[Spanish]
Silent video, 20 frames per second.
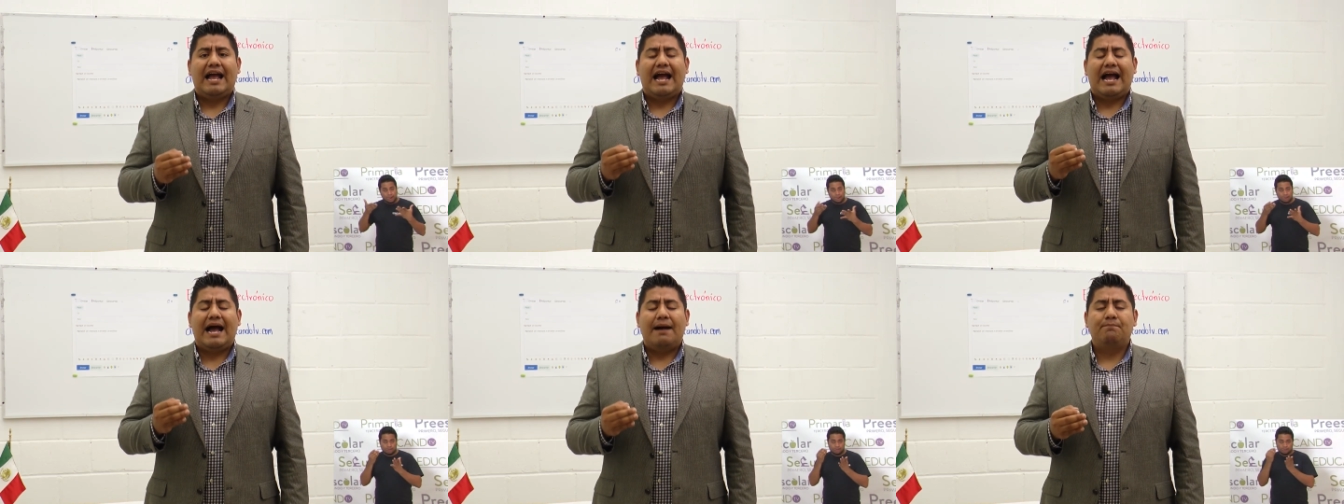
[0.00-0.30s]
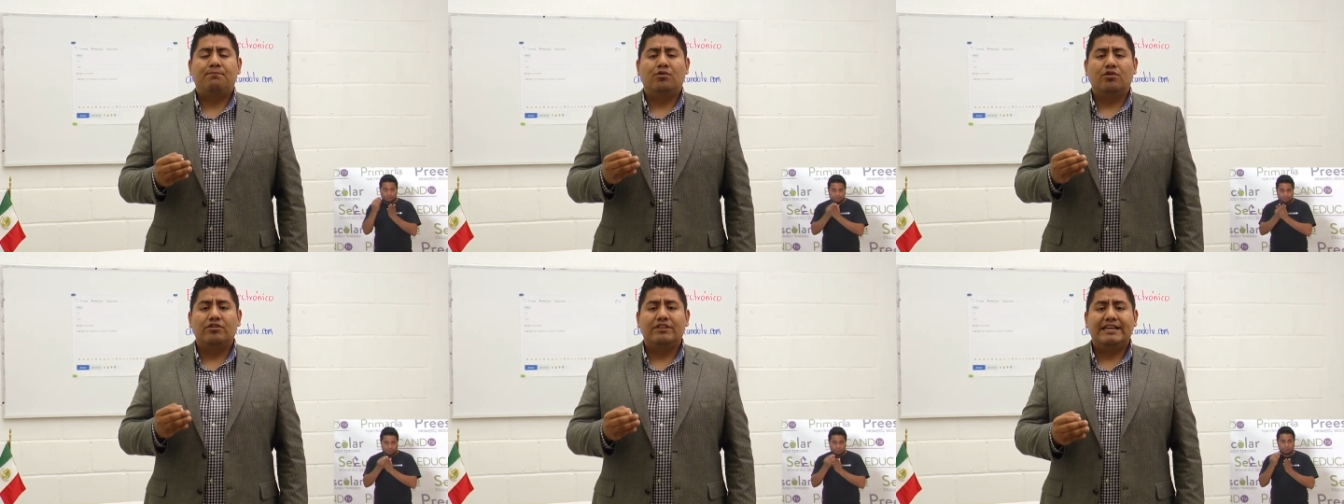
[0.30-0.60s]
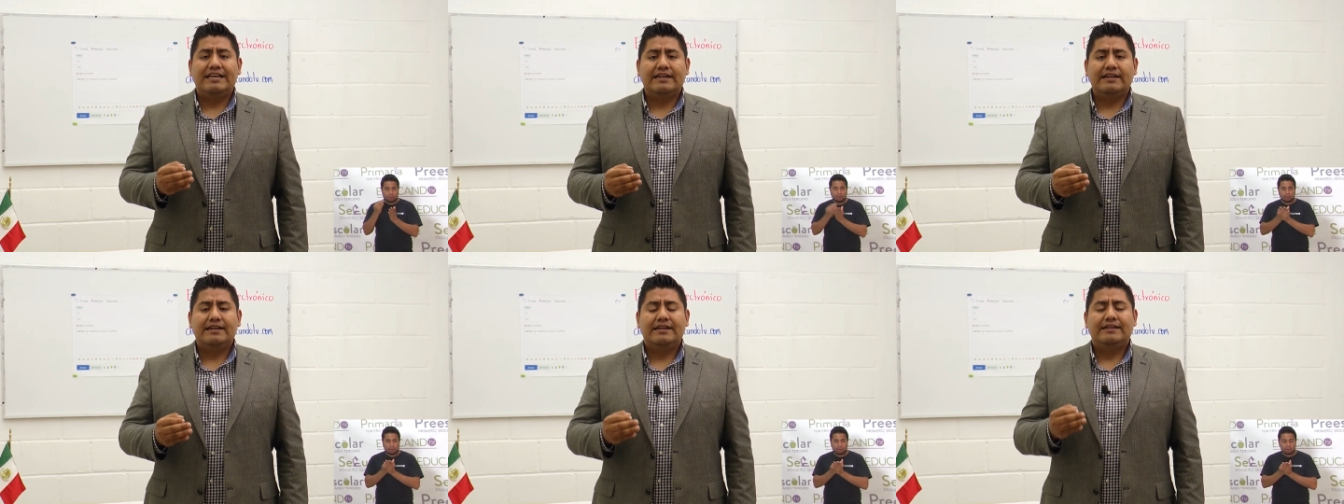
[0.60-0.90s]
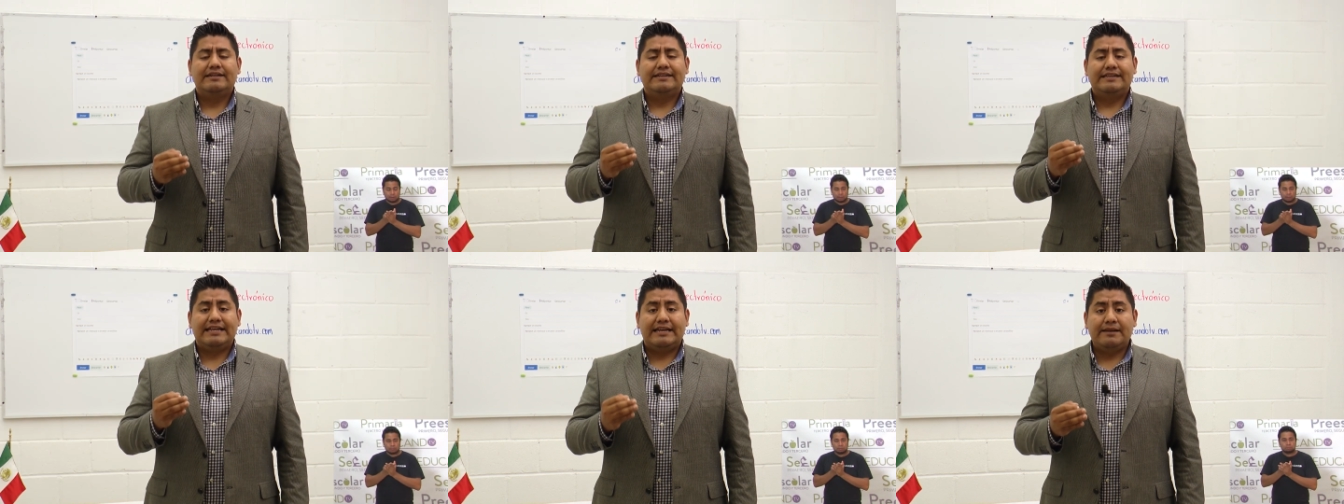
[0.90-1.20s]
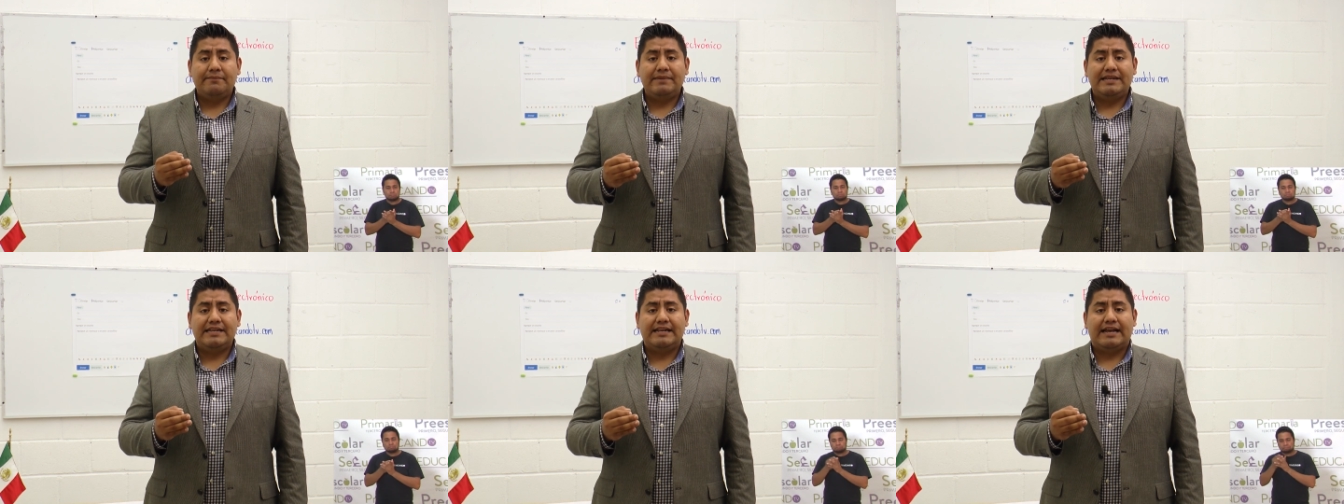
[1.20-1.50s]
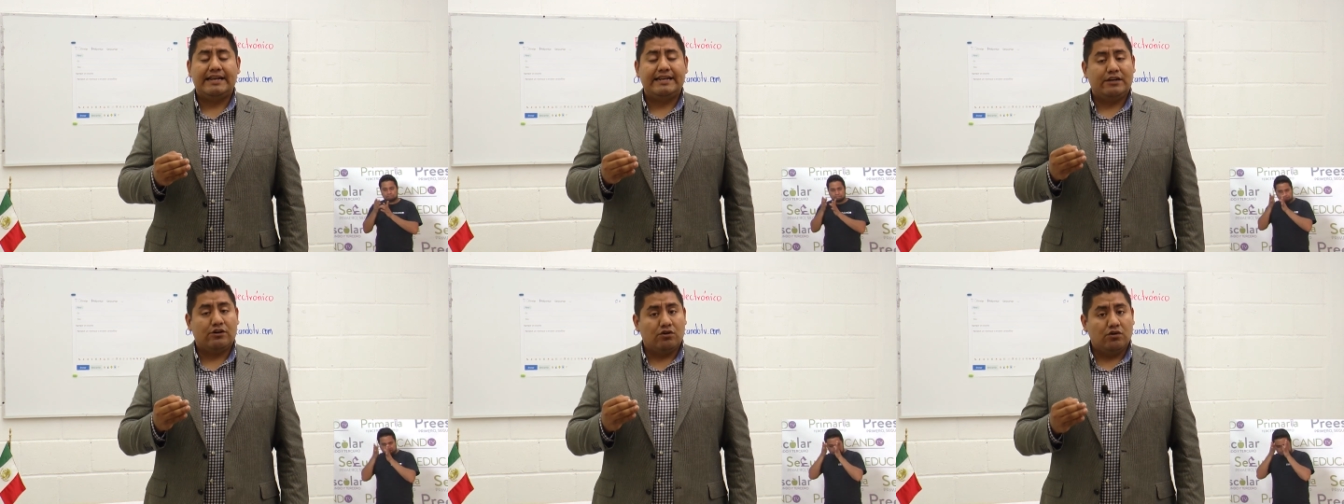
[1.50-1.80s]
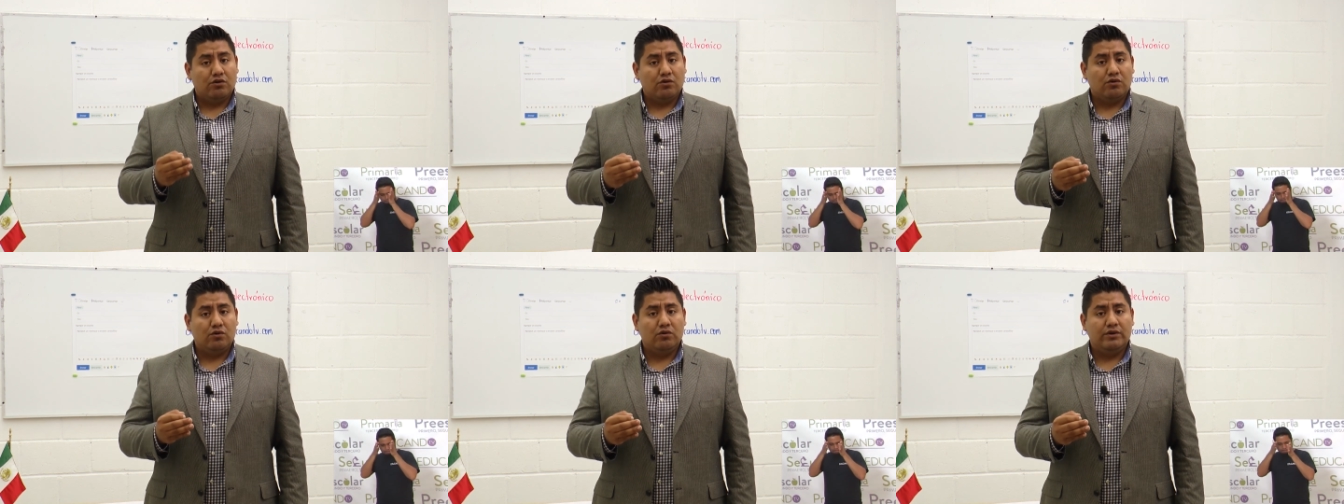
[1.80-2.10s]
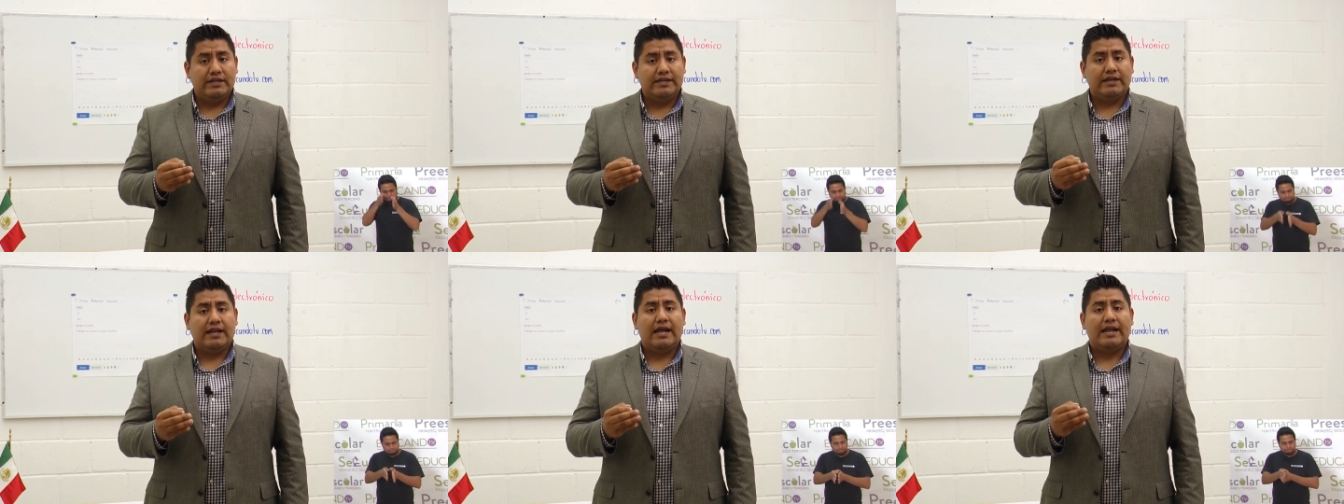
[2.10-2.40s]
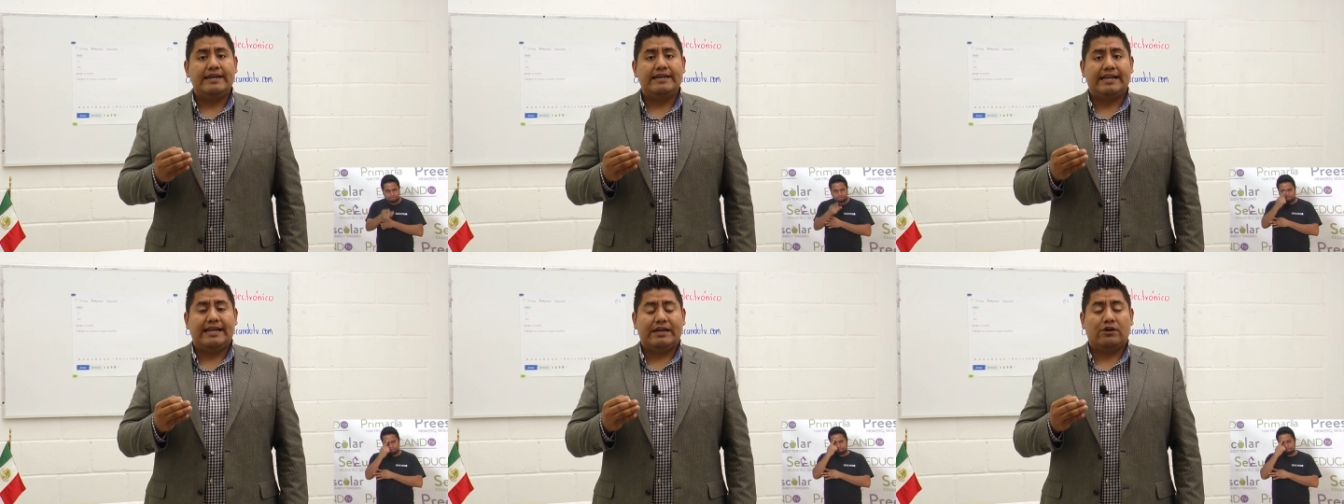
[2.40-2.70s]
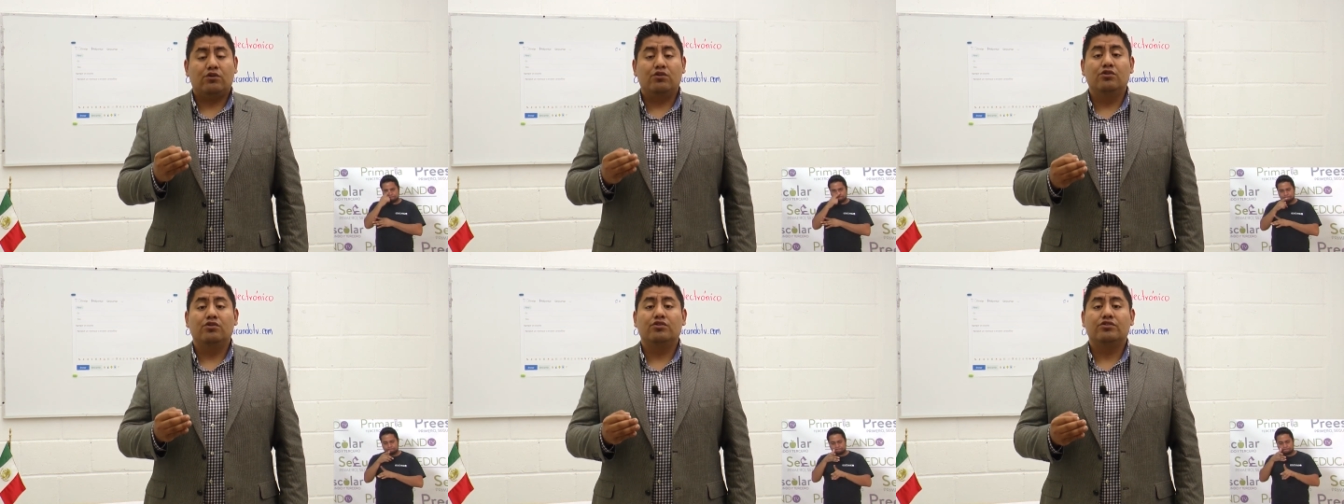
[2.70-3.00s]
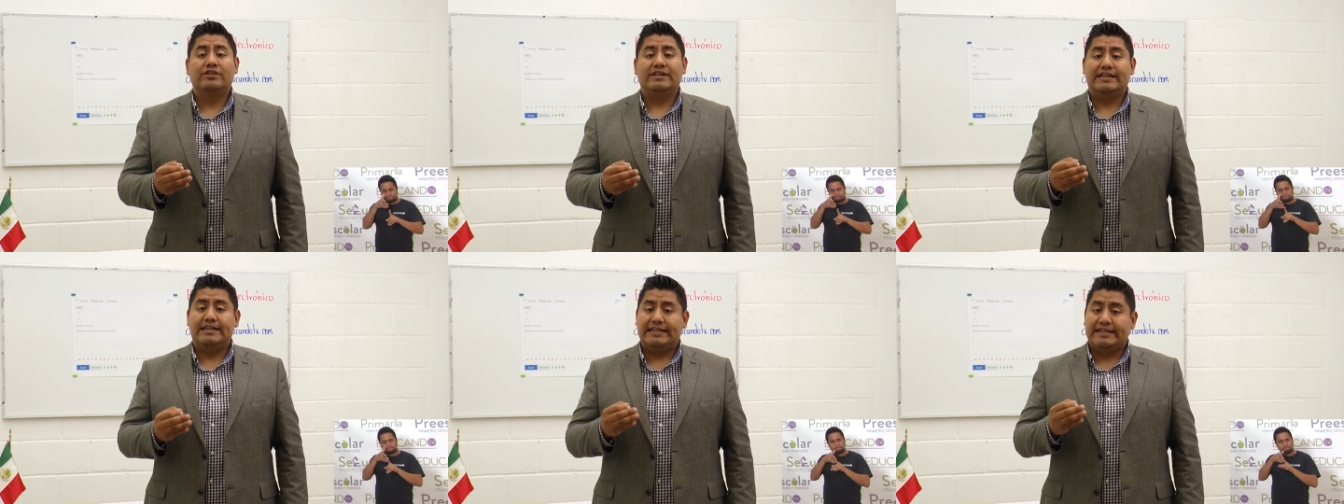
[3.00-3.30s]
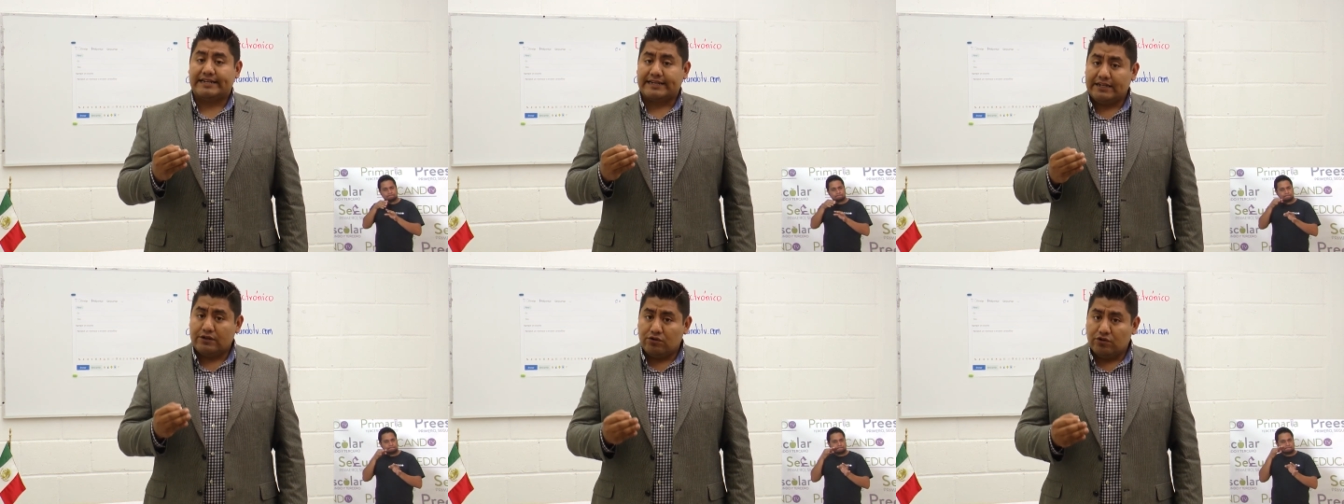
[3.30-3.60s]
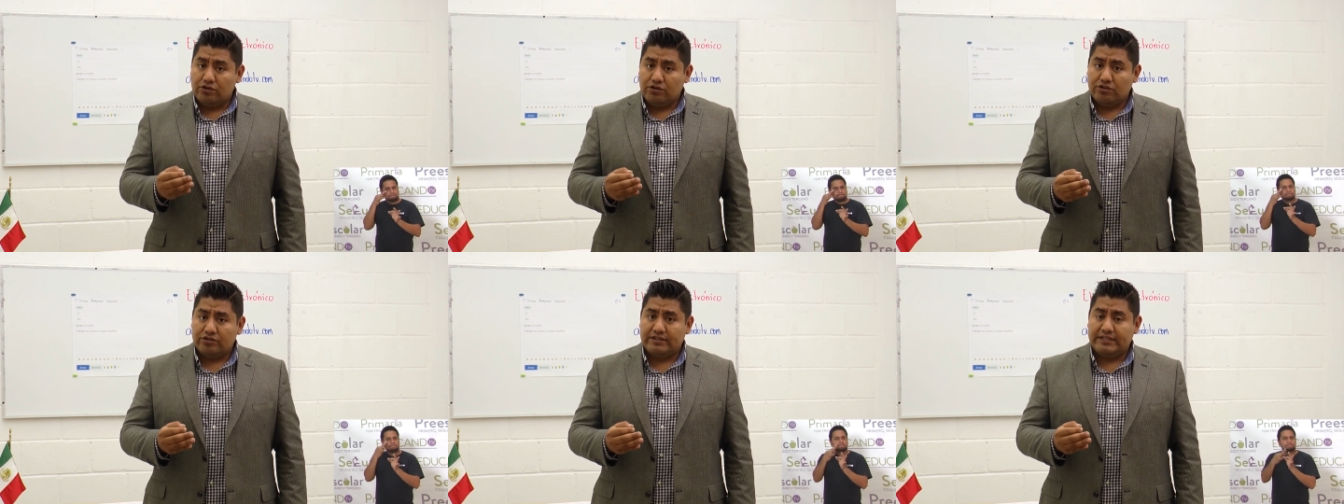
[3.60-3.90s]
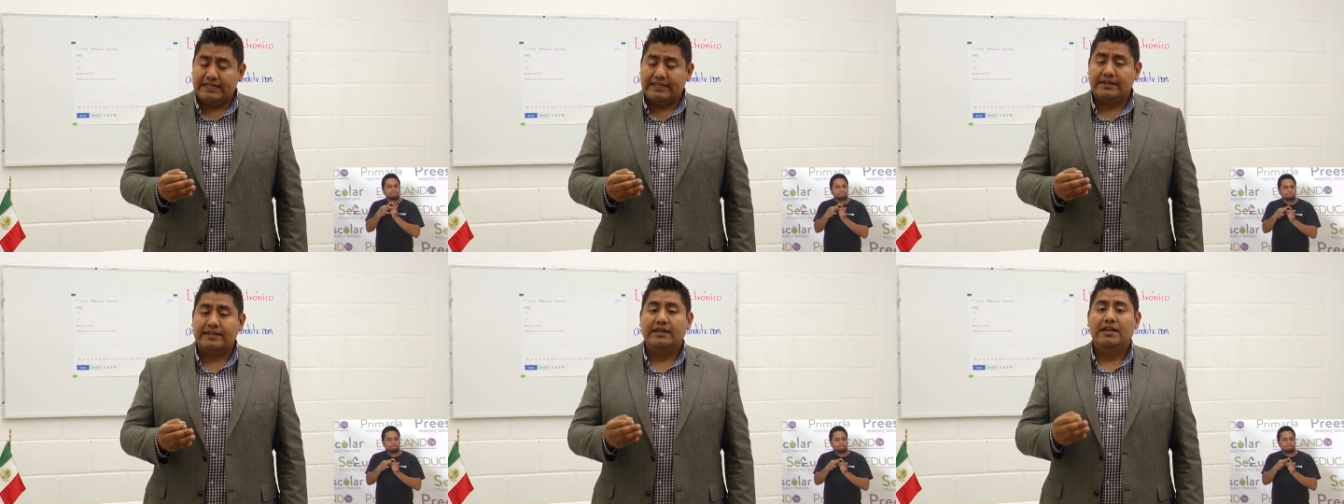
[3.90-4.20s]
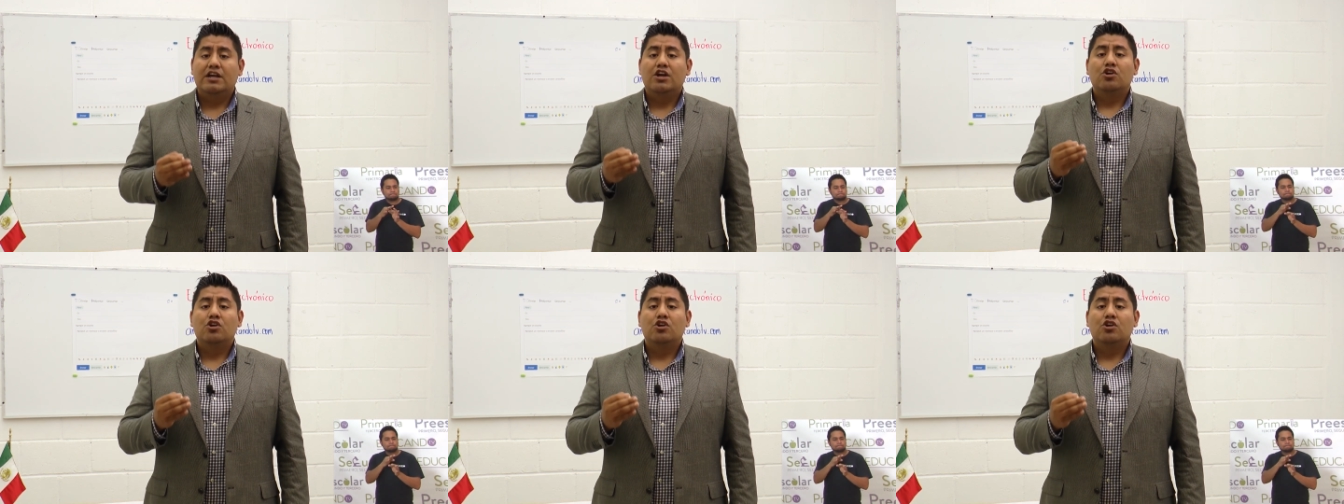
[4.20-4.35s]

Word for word: a poder terminar y concluir de conocer y reconocer